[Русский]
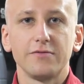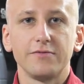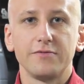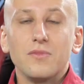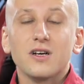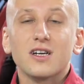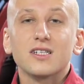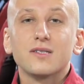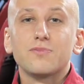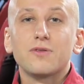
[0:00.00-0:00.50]

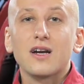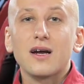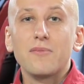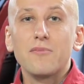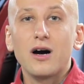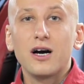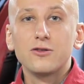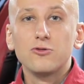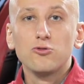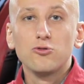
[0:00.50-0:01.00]
Мы
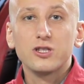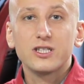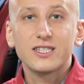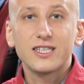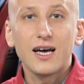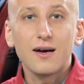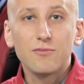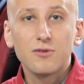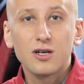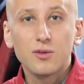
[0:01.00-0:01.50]
разбираем одну из
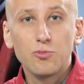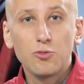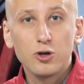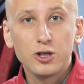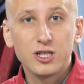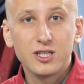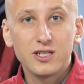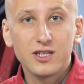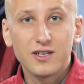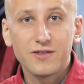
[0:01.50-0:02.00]
самых
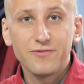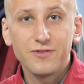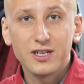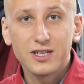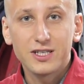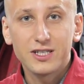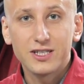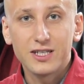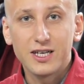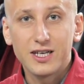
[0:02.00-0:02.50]
мощных
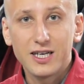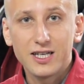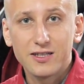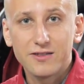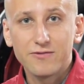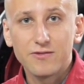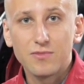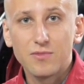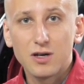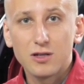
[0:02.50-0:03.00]
версий
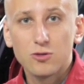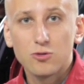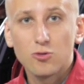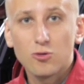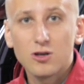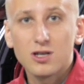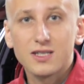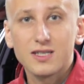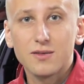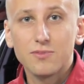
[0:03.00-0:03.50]
этого
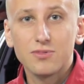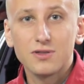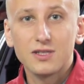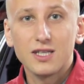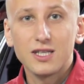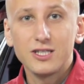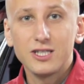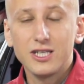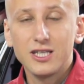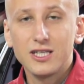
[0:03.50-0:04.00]
мотора мотора с
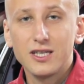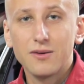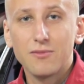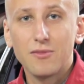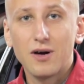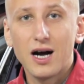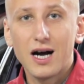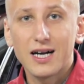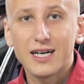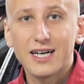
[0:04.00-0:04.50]

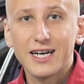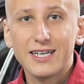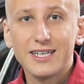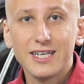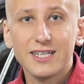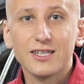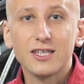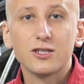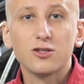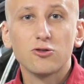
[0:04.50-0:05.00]
обозначением
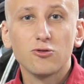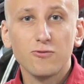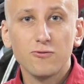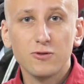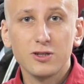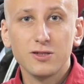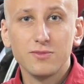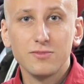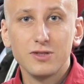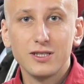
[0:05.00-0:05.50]
АКЕ на
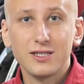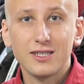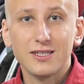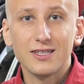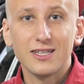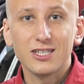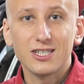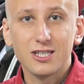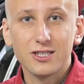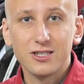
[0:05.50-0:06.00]

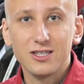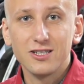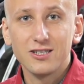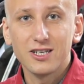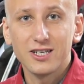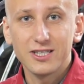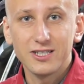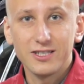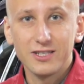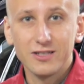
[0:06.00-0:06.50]
180
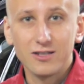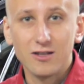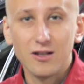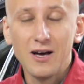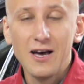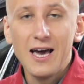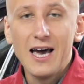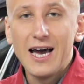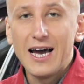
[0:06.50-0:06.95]
лошадиных сил.